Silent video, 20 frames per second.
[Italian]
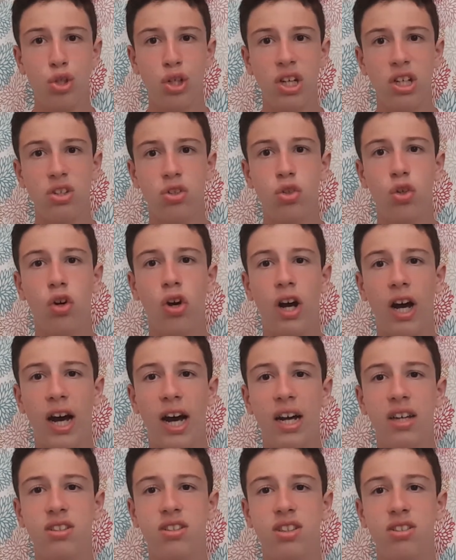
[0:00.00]
sceso
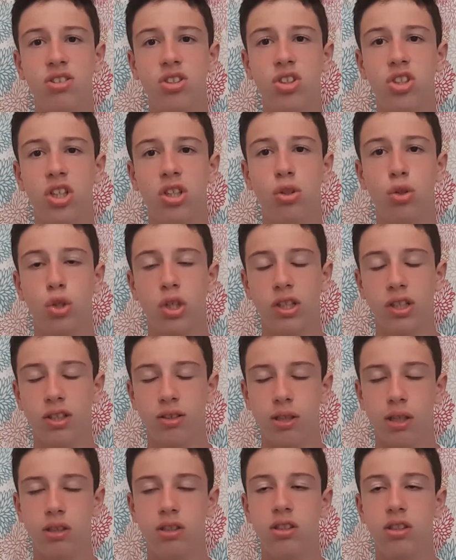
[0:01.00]
a
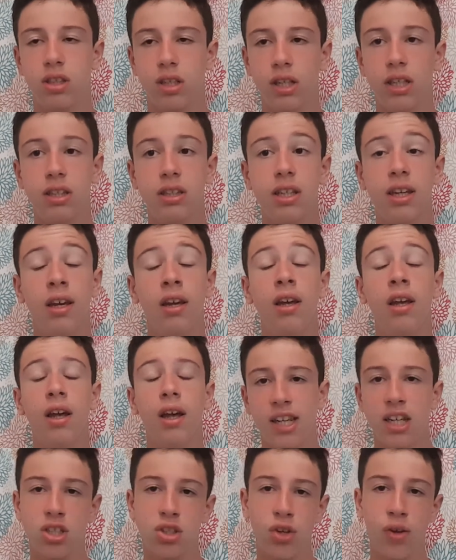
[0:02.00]
737 iscritti
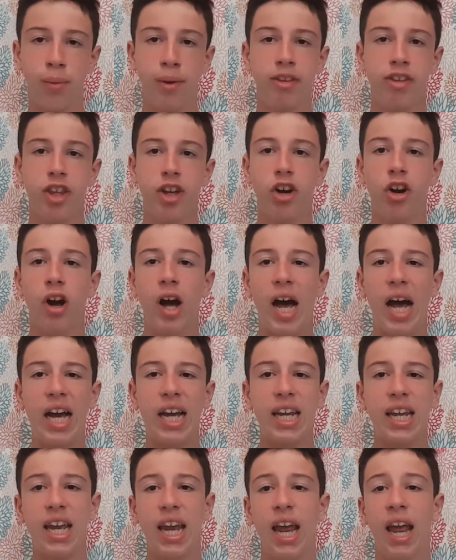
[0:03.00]
e adesso vi metterò
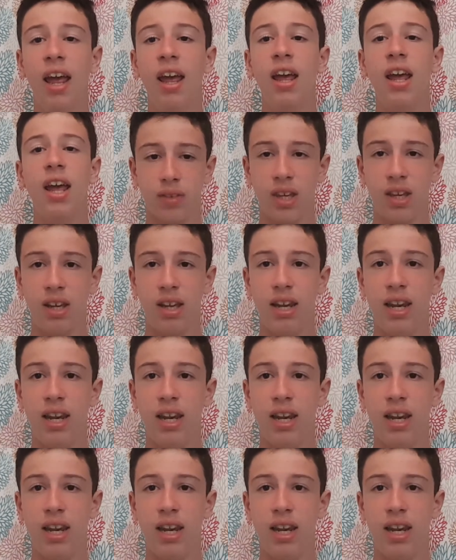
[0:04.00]
anche mm,